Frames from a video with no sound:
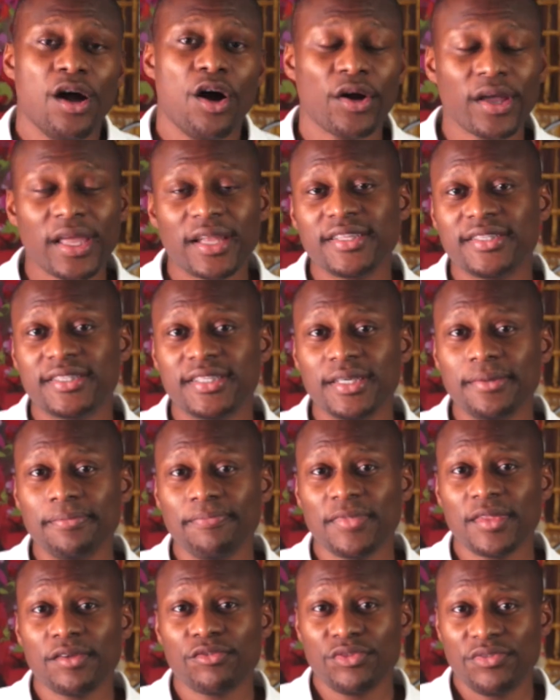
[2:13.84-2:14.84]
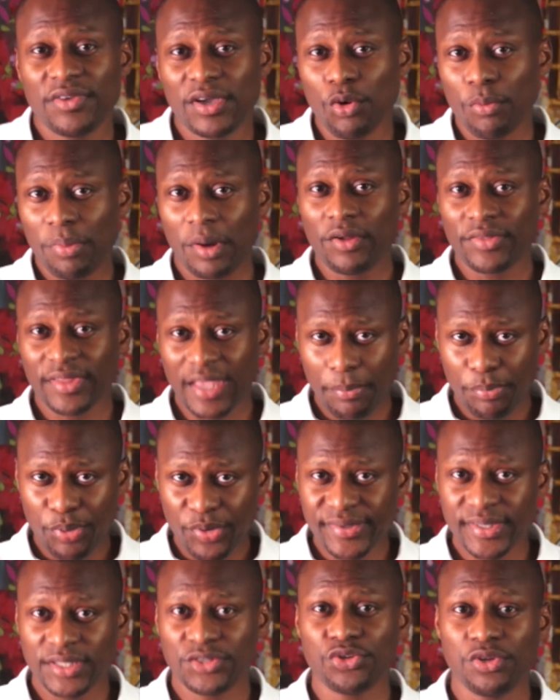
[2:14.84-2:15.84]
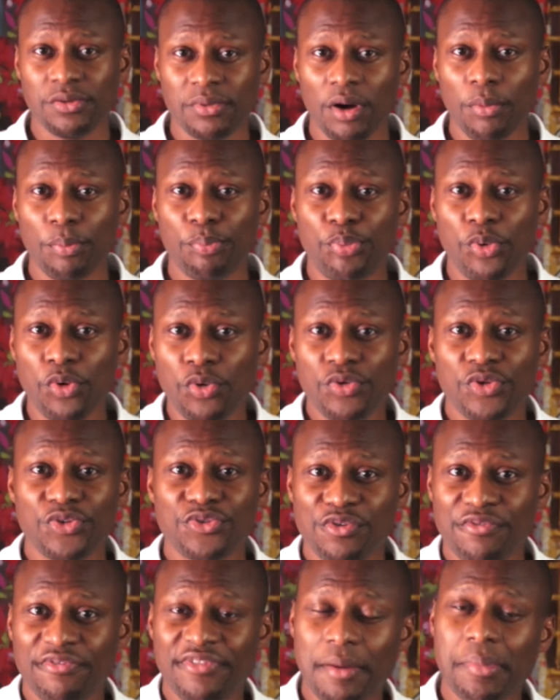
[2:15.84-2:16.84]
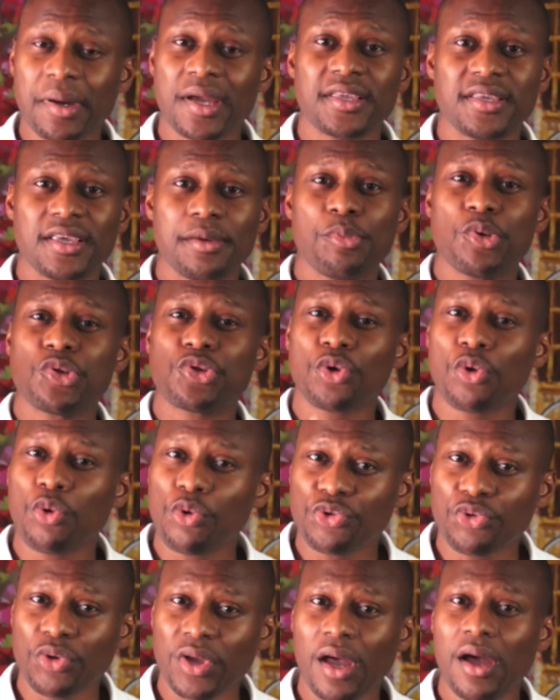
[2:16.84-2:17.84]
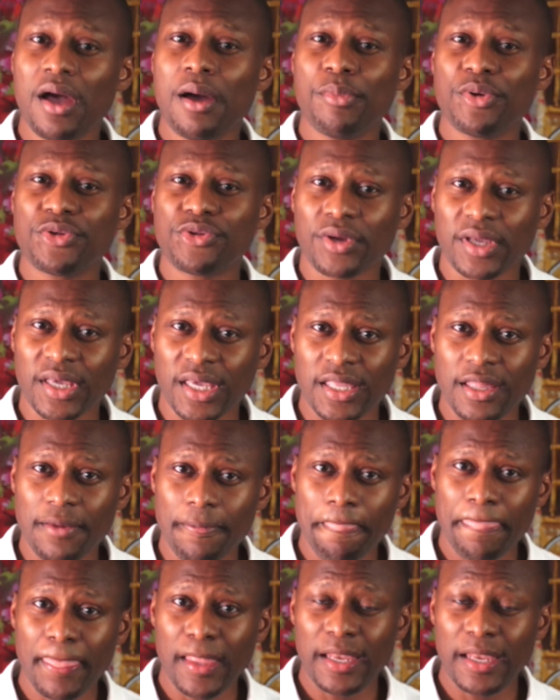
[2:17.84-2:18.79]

En réalité, vous devez comprendre qu'un positionnement peut se fabriquer, peut se construire, peut se créer.